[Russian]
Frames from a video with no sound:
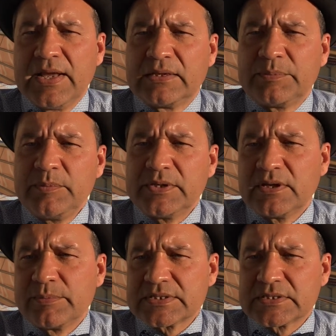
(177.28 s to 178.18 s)
Например,
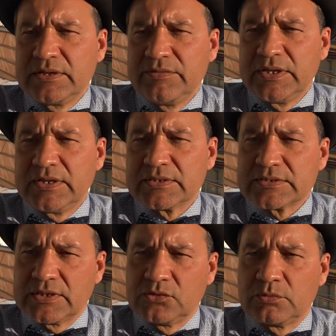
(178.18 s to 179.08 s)
на Барской ривьере
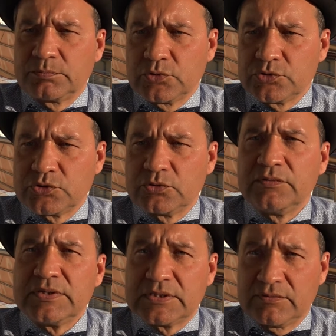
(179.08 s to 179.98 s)
за дом площадью
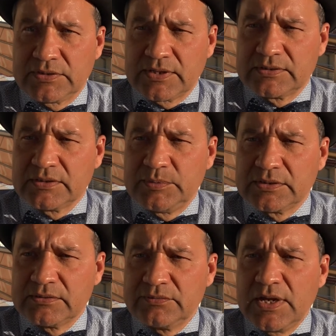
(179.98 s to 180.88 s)
200 квадратных
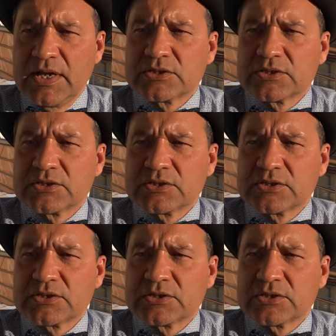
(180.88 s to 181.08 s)
метров